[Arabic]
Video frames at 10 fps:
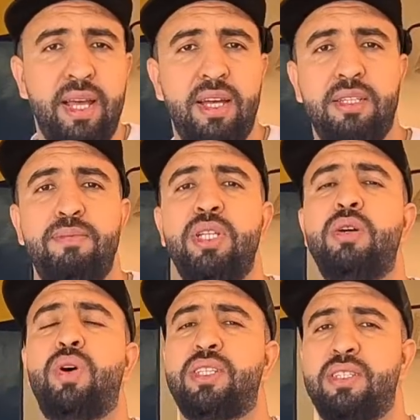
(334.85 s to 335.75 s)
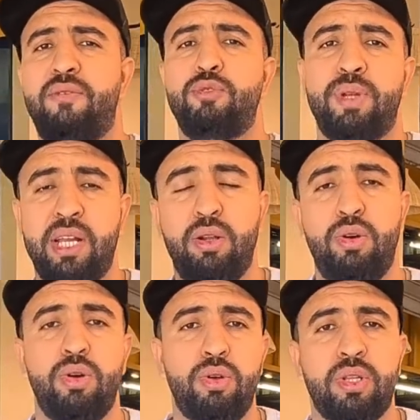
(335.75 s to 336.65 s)
الاثمنه وغتستافدوا من هذه
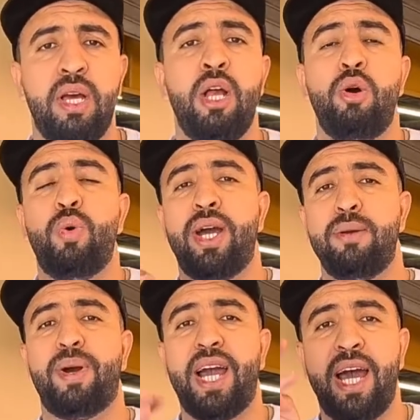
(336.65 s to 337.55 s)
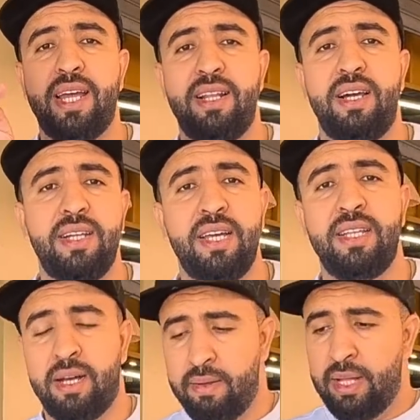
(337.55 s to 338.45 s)
العروض وغيبقى هذا العرض هذا